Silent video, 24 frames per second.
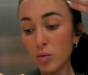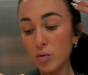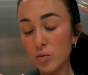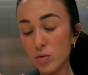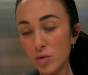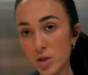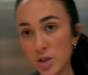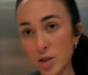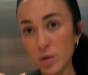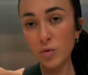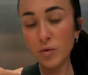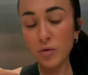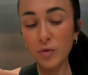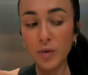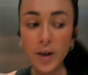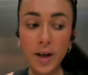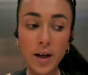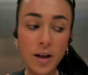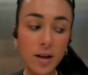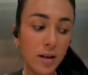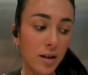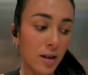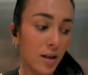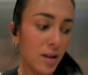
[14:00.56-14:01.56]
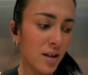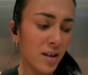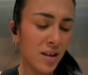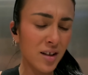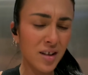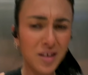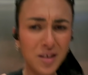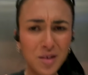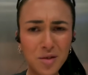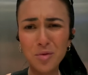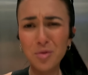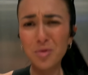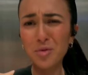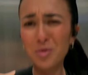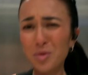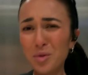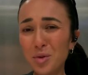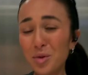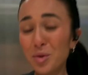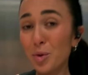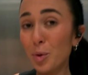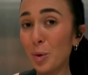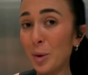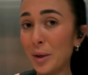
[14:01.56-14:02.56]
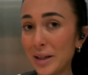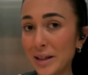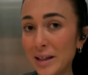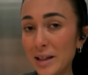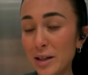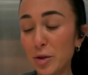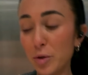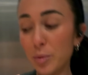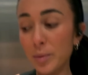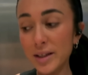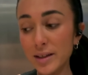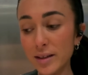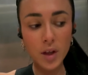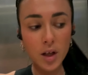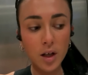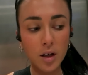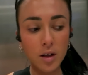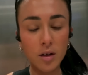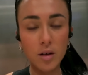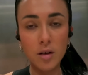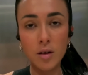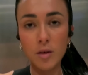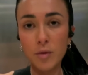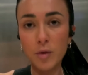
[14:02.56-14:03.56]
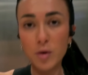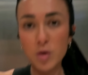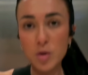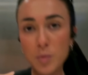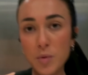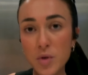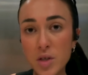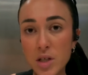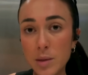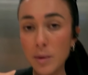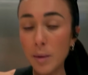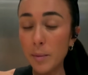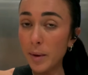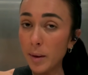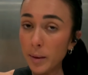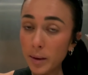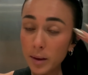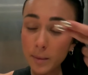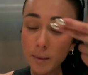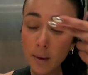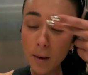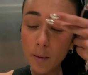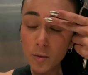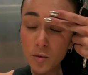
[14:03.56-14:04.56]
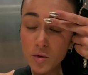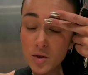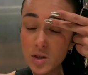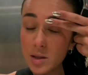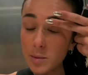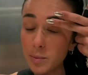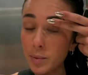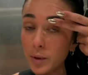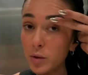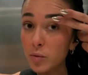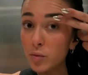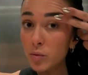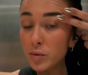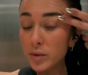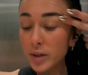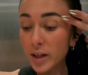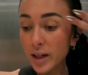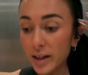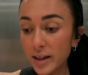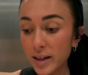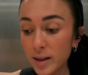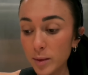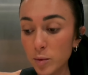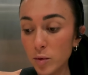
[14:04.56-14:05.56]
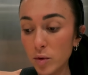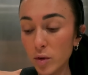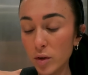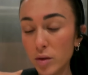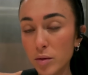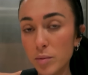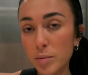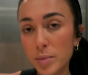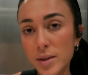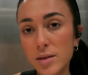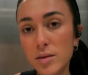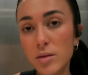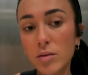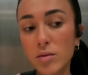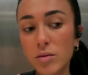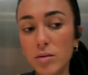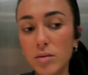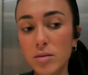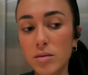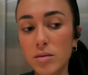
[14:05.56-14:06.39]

J'ai dû faire 2-3 km. Euh, franchement, j'ai bien pas pris ma montre, j'ai pas du tout traqué mon vol parce que